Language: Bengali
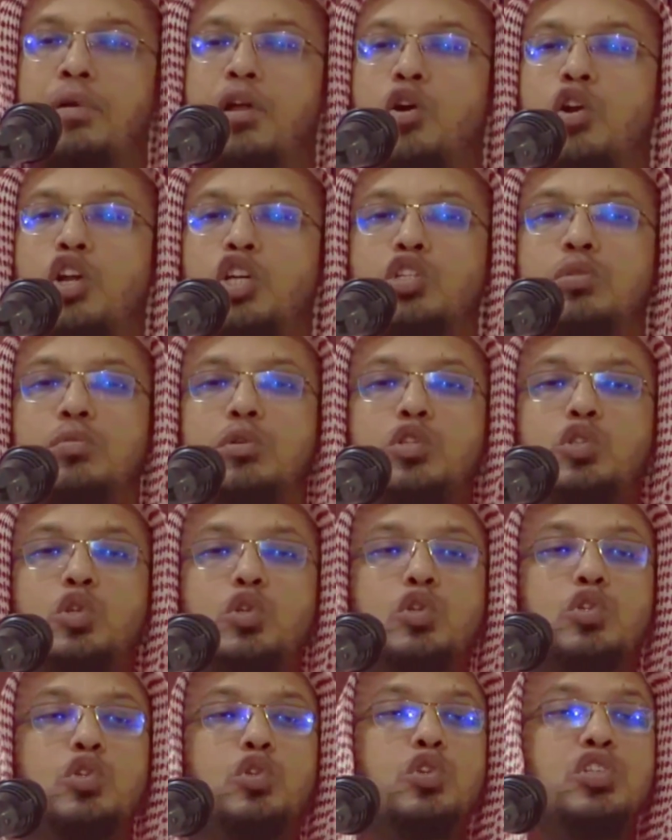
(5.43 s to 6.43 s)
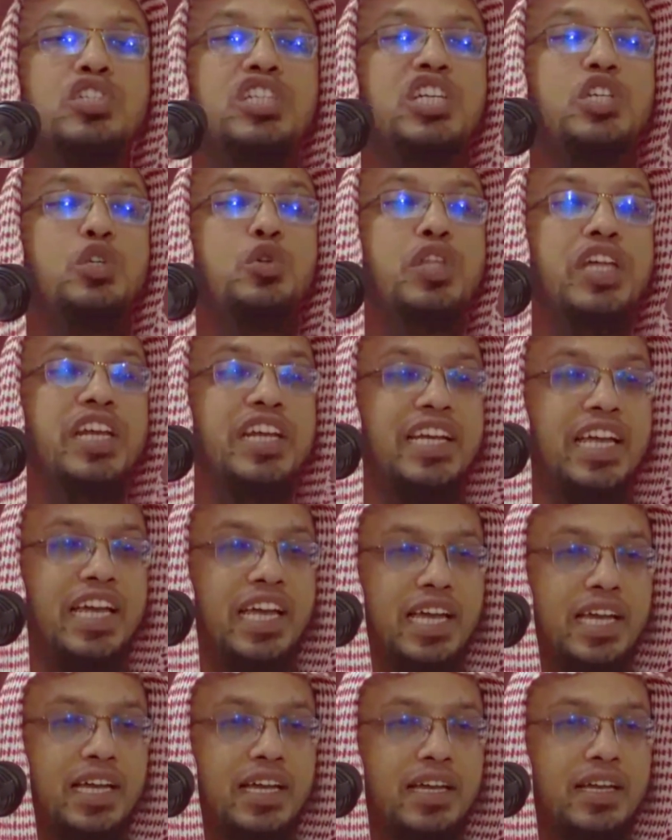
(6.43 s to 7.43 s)
আমরা অনেক সময় ছোট ছোট শিশুদেরকে
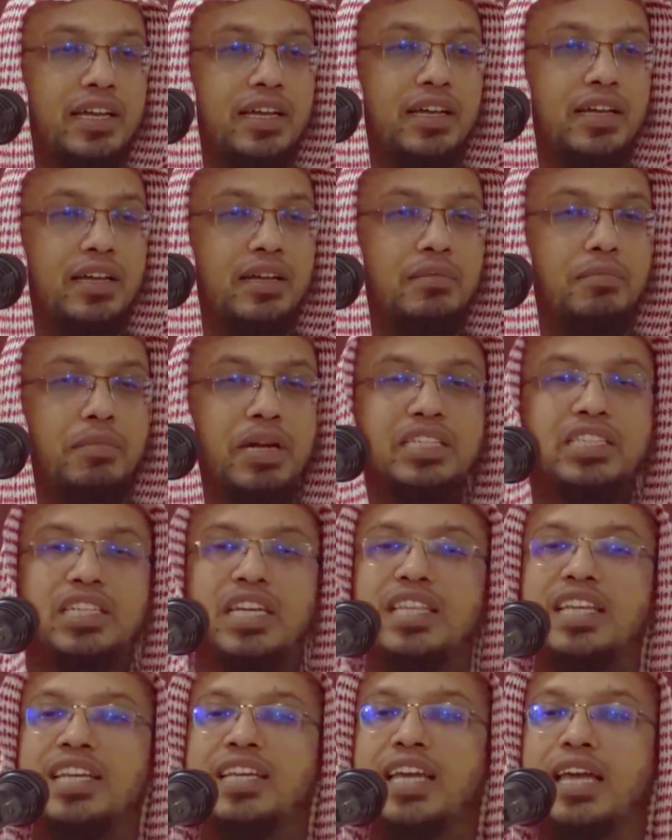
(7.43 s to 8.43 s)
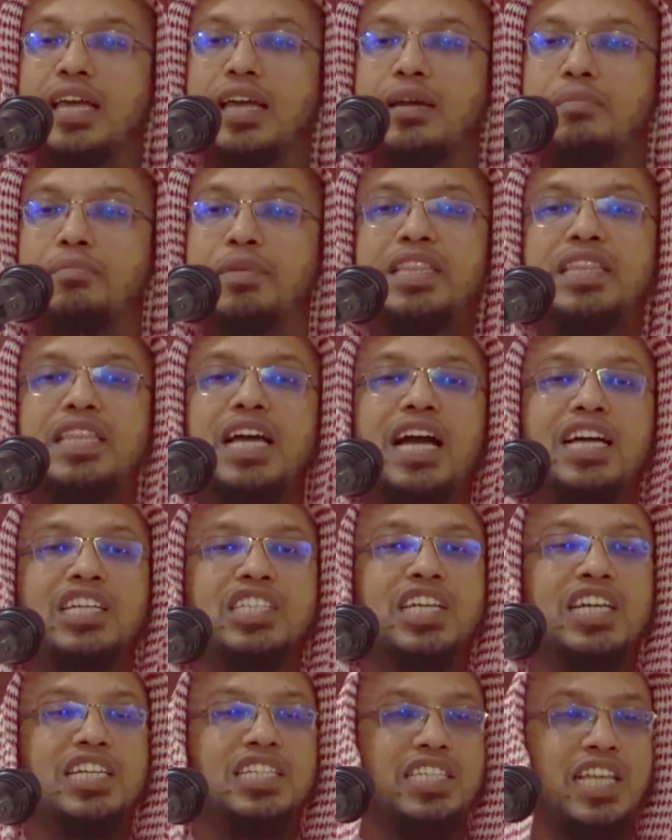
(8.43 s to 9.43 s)
বাচ্চাদেরকে মিথ্যা
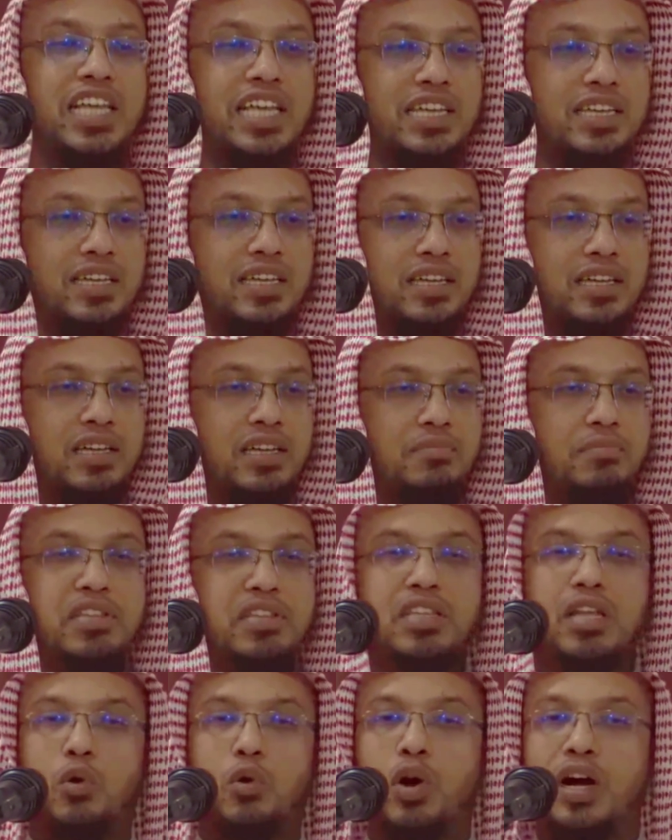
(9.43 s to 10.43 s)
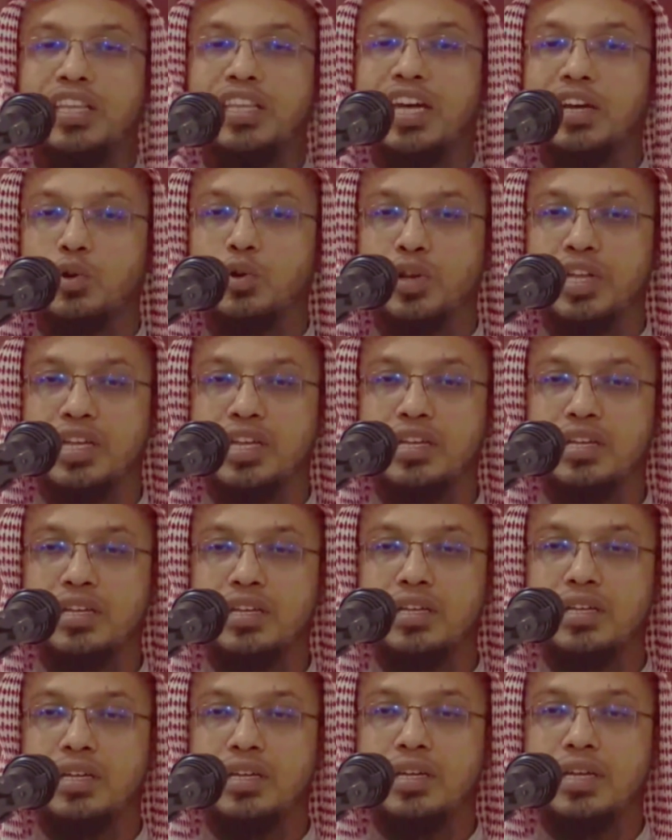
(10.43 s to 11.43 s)
আশ্বাস দেই মিথ্যা ওয়াদা করি
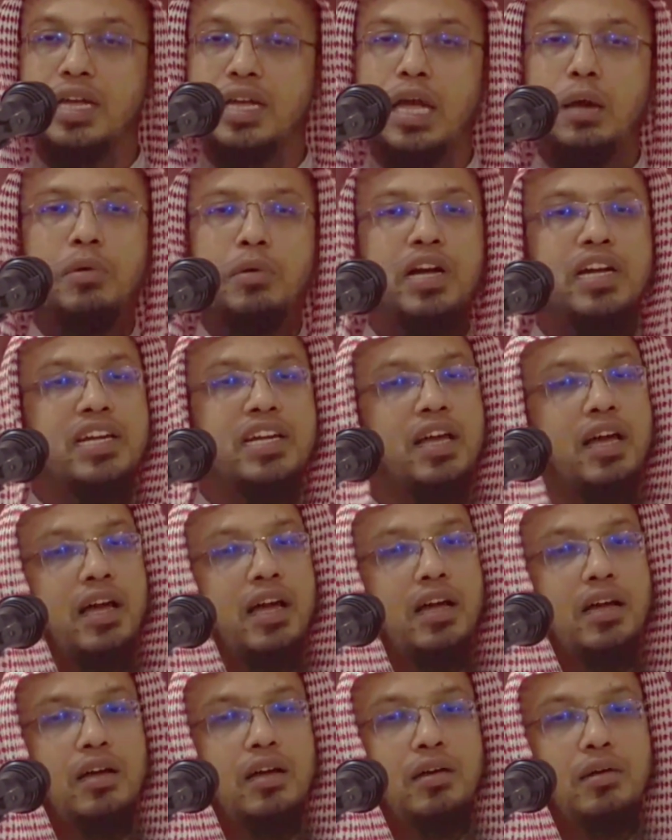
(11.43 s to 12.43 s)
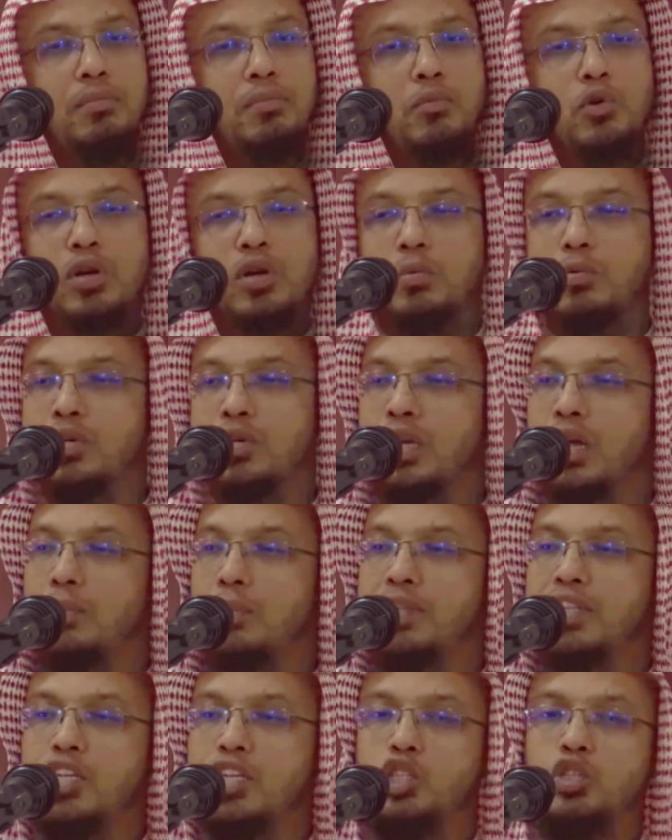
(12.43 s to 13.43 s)
এবং এটা মোটামুটি
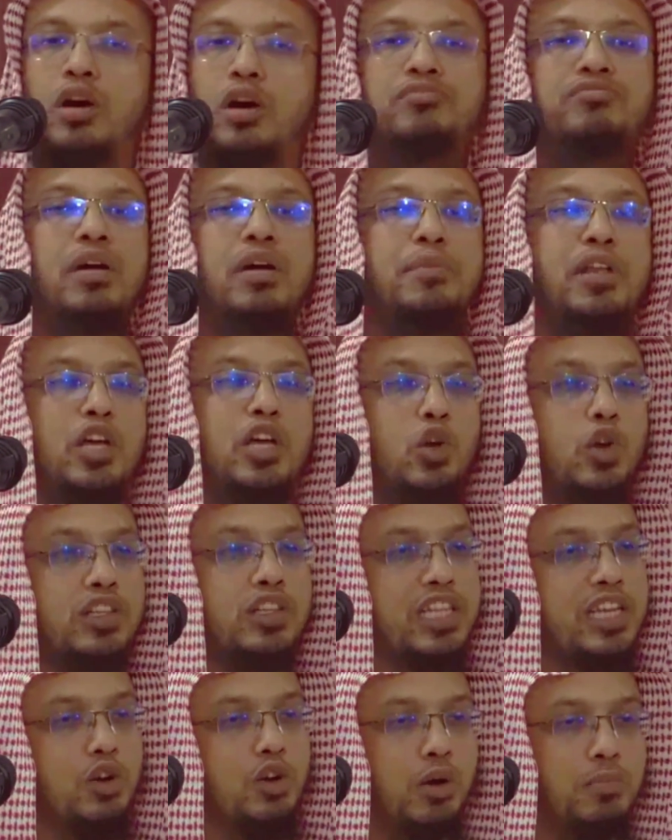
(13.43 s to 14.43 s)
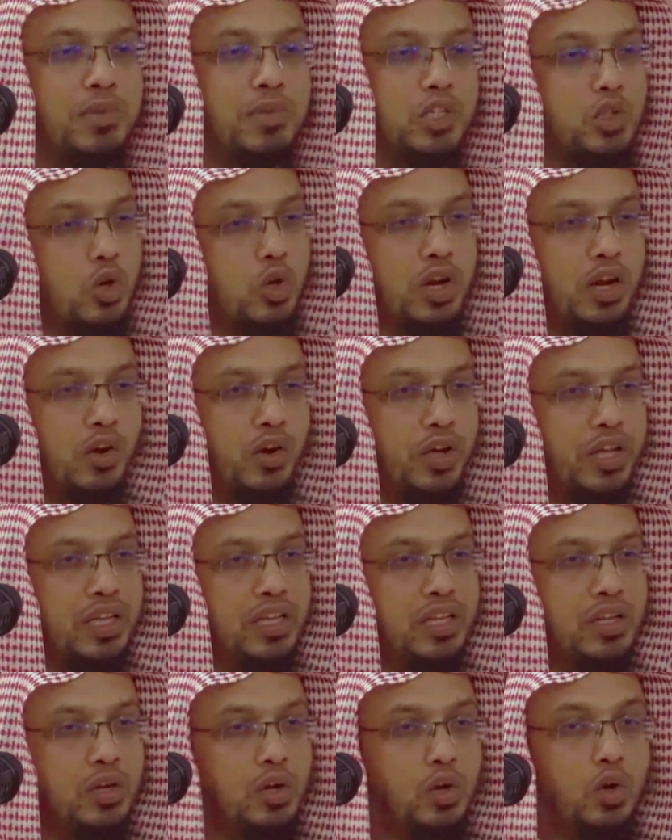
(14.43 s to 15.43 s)
আমাদের সব ফ্যামিলিগুলোতেই কম বেশ করা হয়
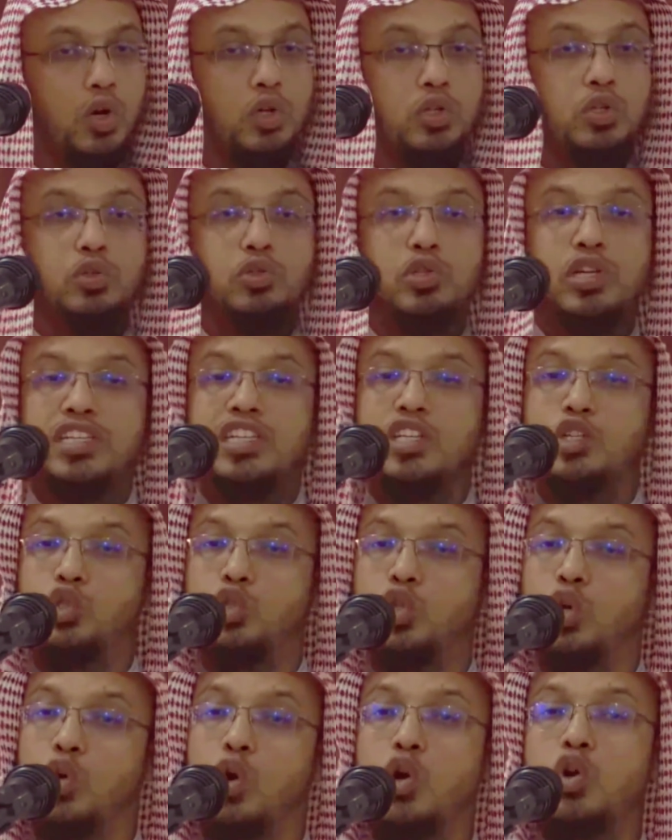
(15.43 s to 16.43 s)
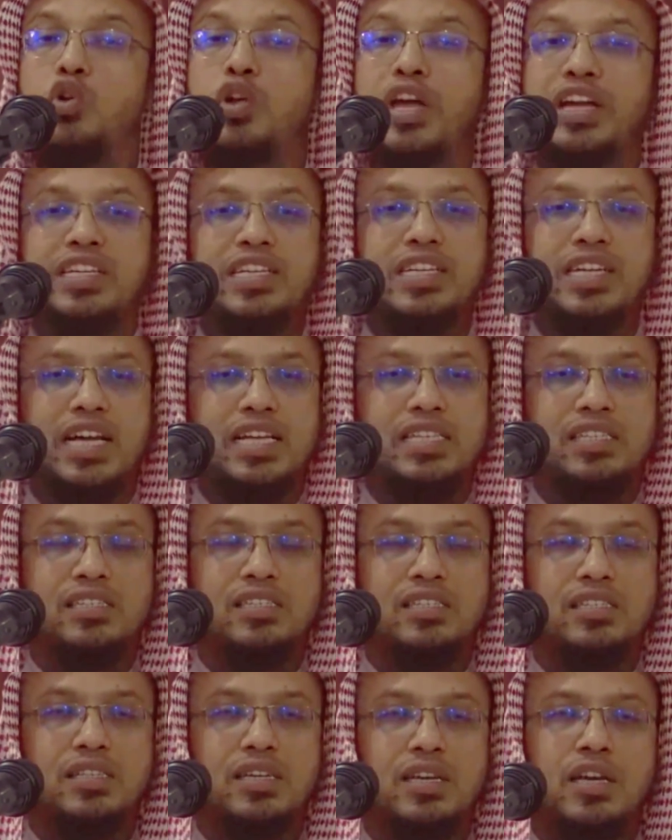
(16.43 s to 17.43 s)
অথচ এটি জঘন্য একটি কাজ
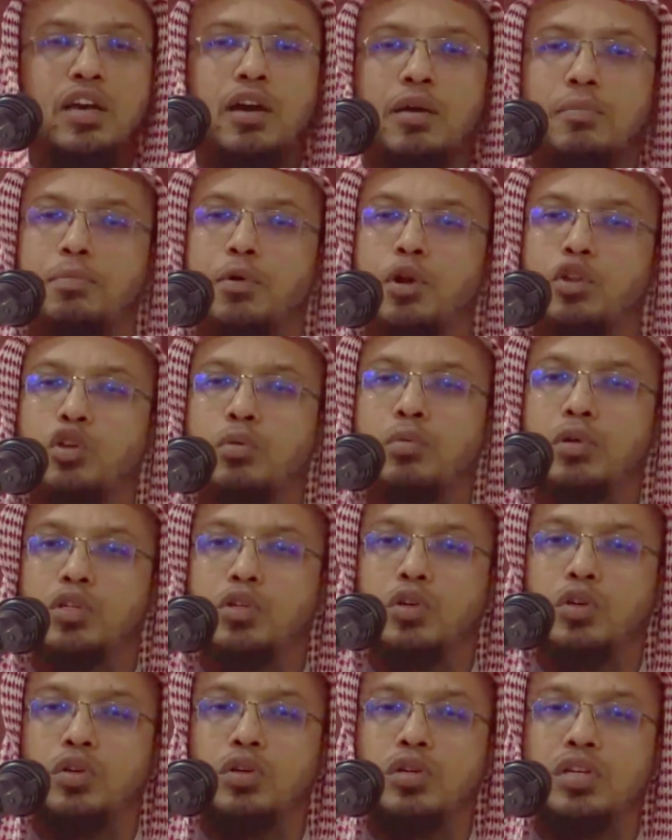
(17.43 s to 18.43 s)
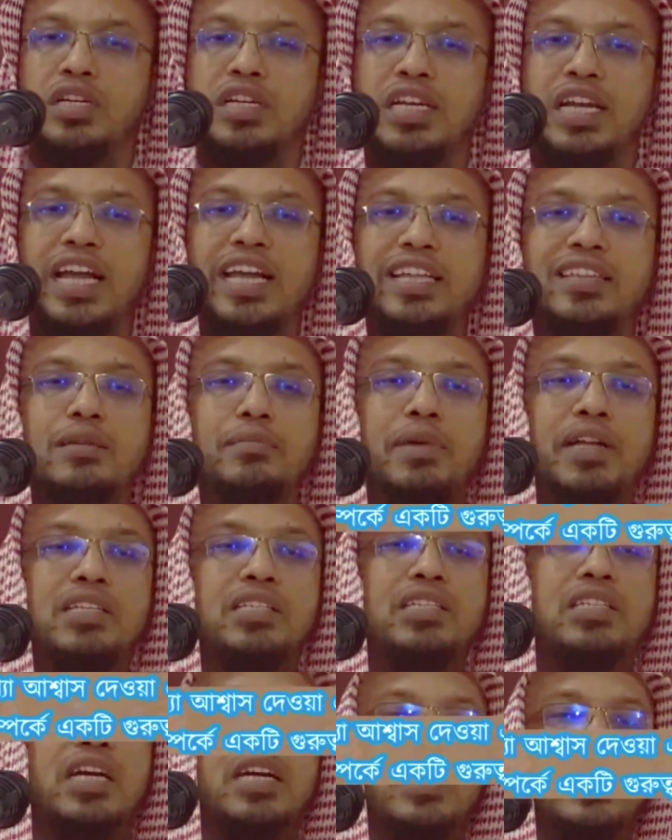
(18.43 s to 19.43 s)
প্রথমত এতে
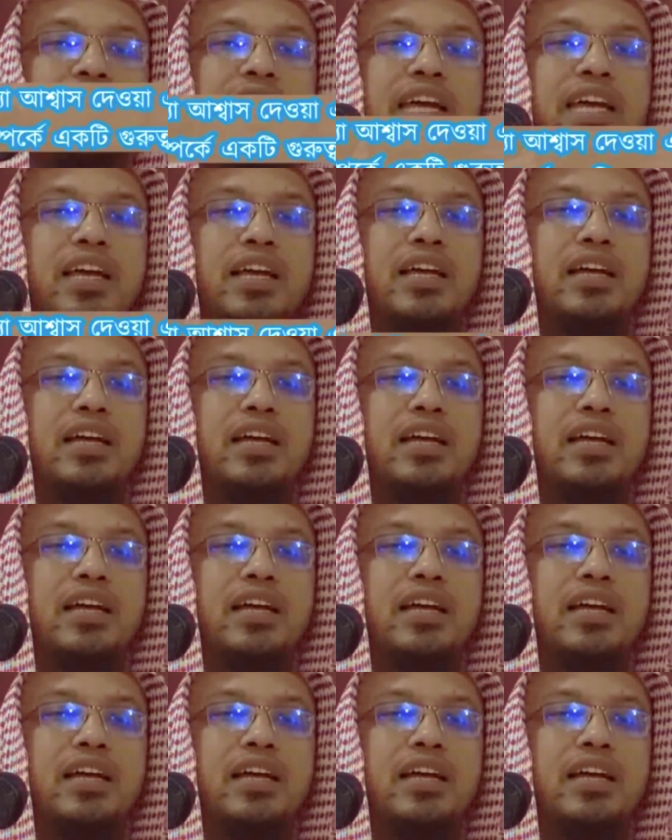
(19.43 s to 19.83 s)
বাচ্চাকে